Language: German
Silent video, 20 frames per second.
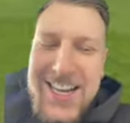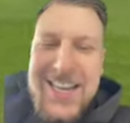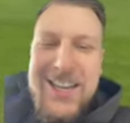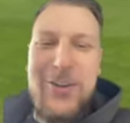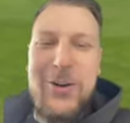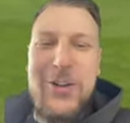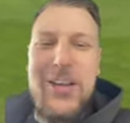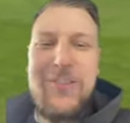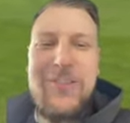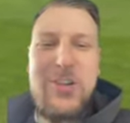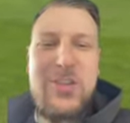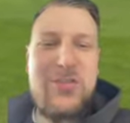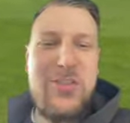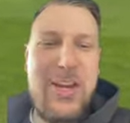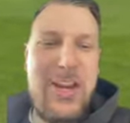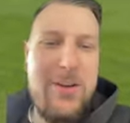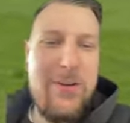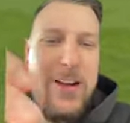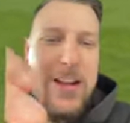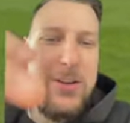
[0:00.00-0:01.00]
der wollte einfach
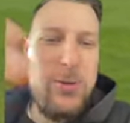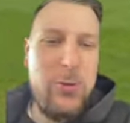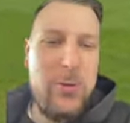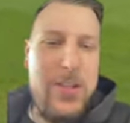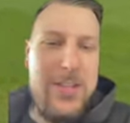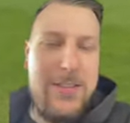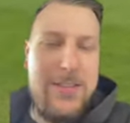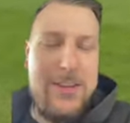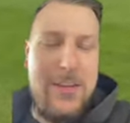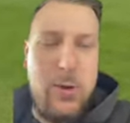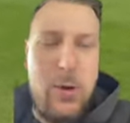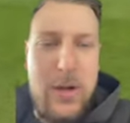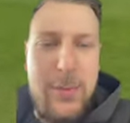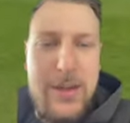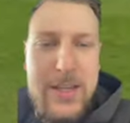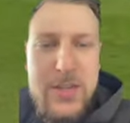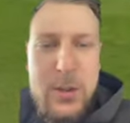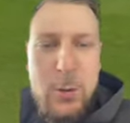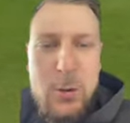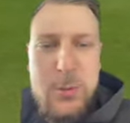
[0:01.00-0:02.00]
Schwinger werden und hier ist er noch am
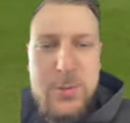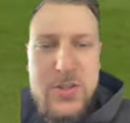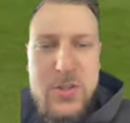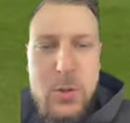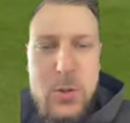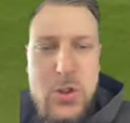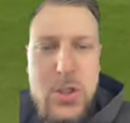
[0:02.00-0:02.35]
Ende, glaube ich, persönlich